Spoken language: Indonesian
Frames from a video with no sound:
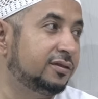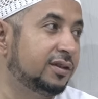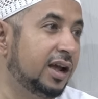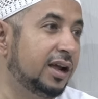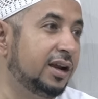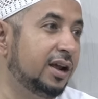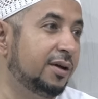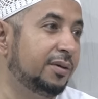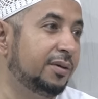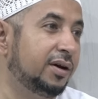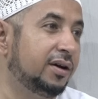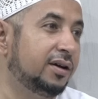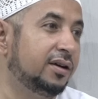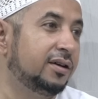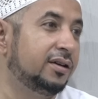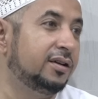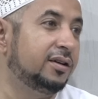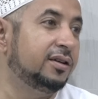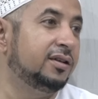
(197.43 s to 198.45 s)
lainnya apa
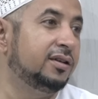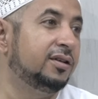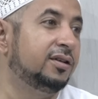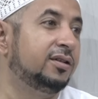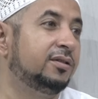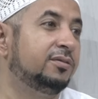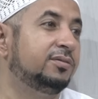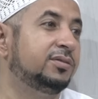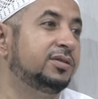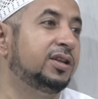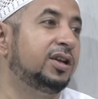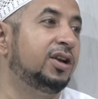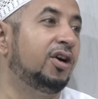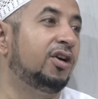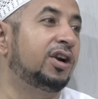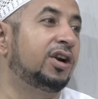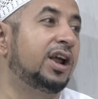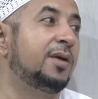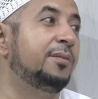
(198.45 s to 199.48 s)
menjadi
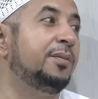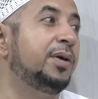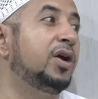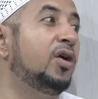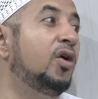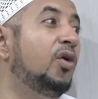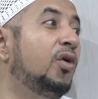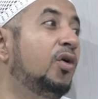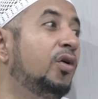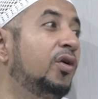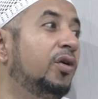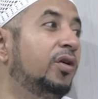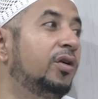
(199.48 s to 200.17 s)
orang yang bingung